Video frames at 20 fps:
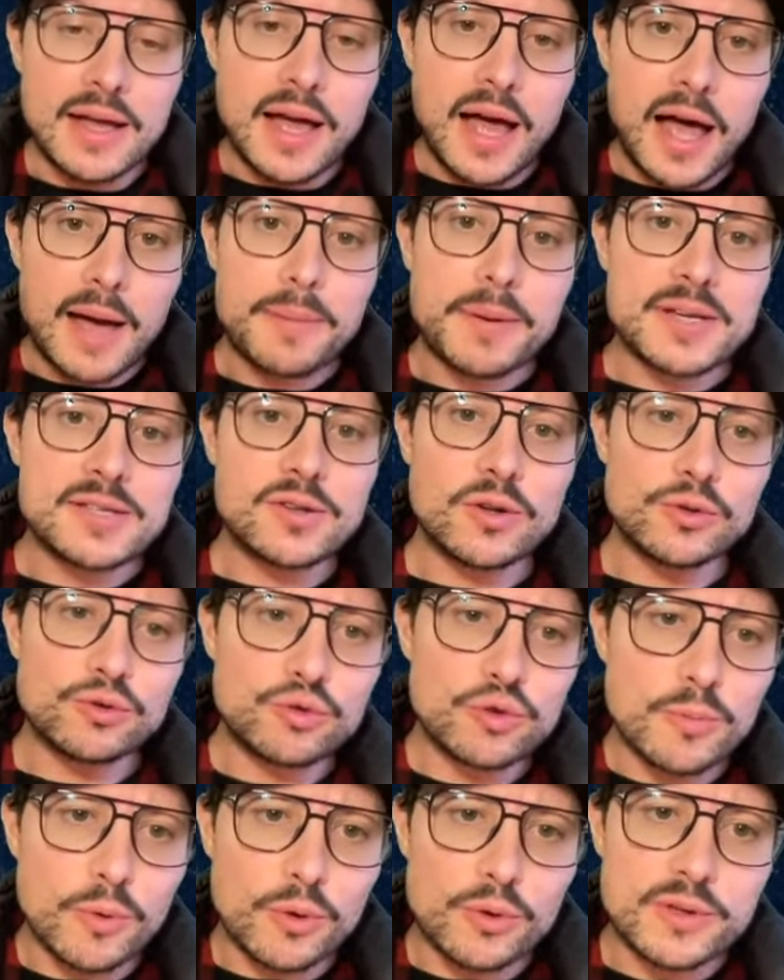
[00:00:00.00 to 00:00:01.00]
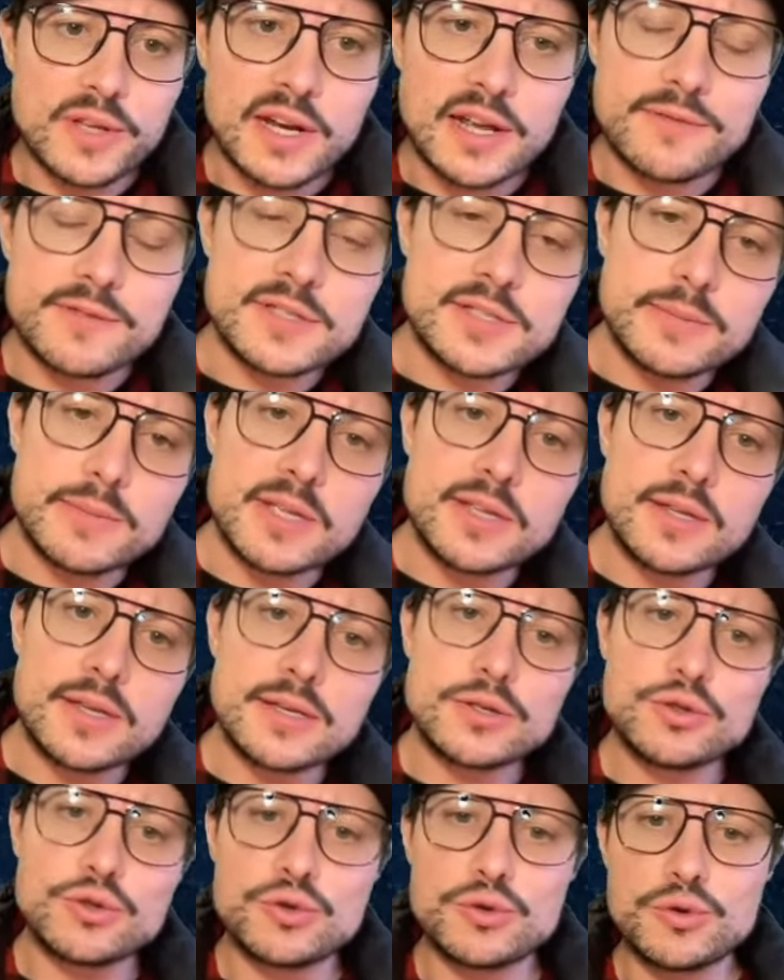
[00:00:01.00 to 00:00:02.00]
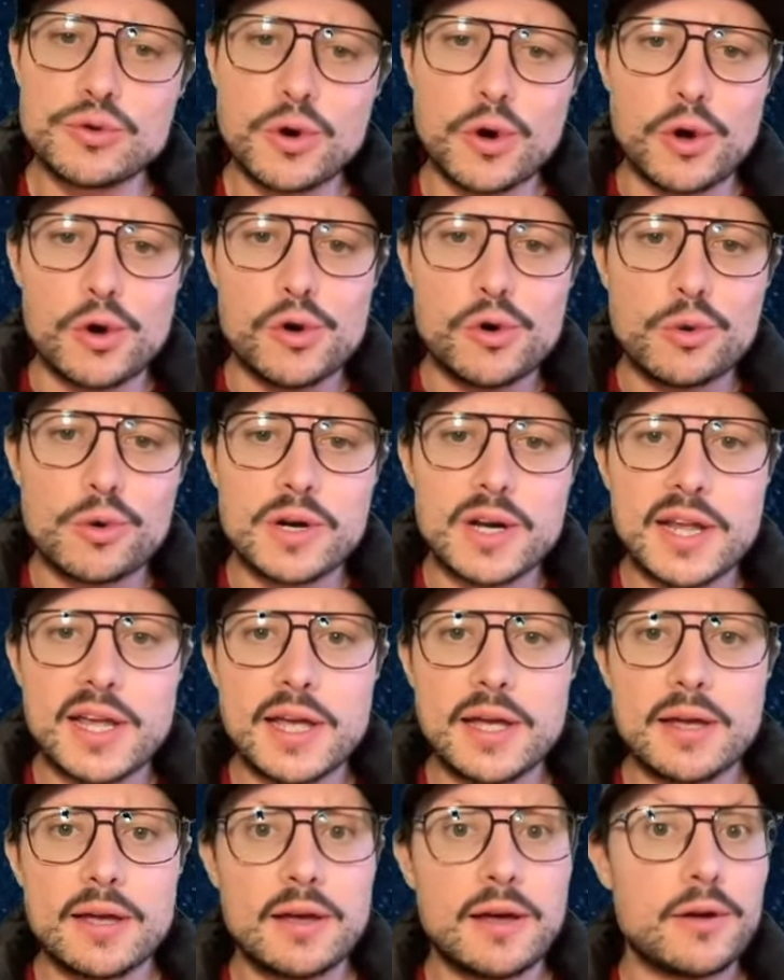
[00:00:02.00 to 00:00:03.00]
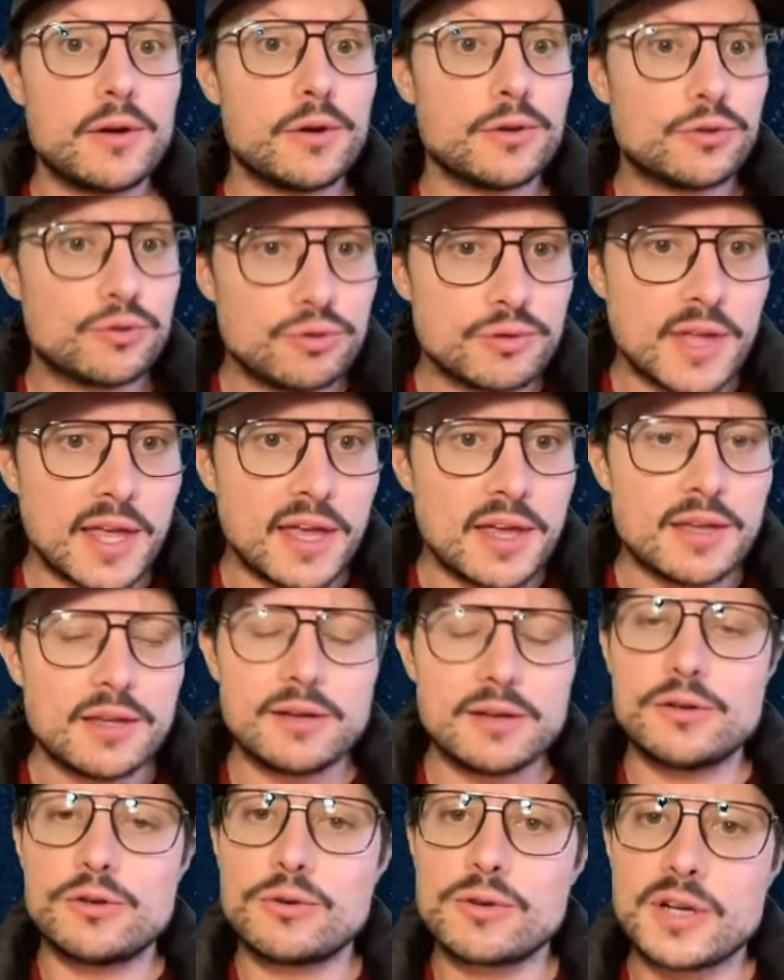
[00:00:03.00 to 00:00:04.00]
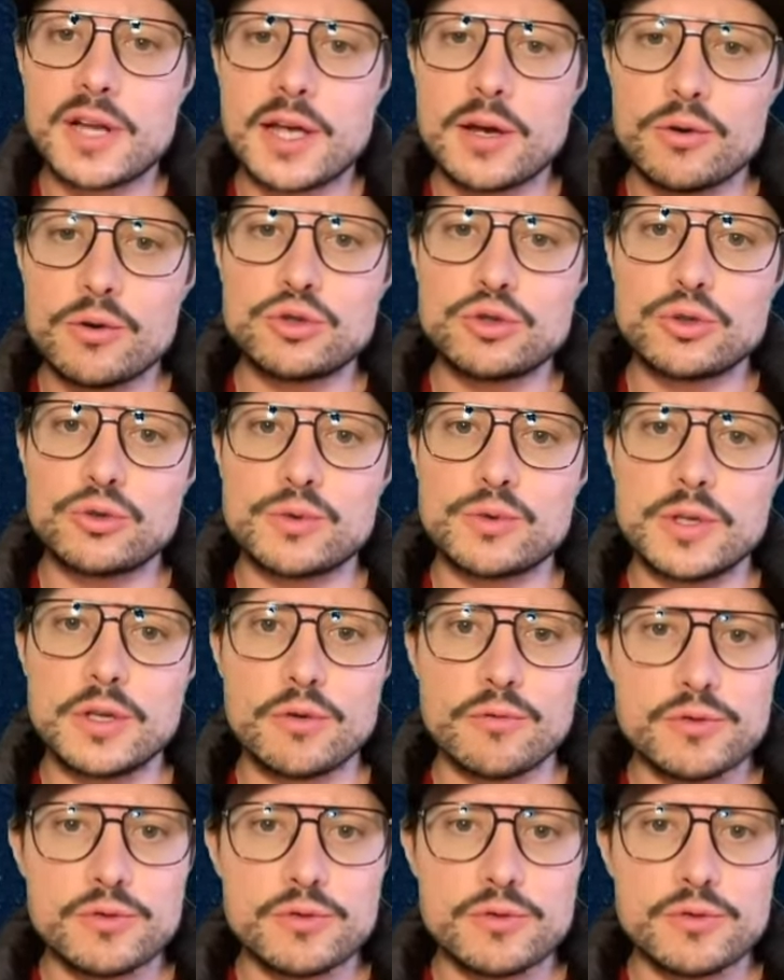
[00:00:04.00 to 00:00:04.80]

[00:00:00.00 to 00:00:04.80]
À présent, tout le monde a la visibilité sur l'onglet euh, Today, l'onglet aujourd'hui.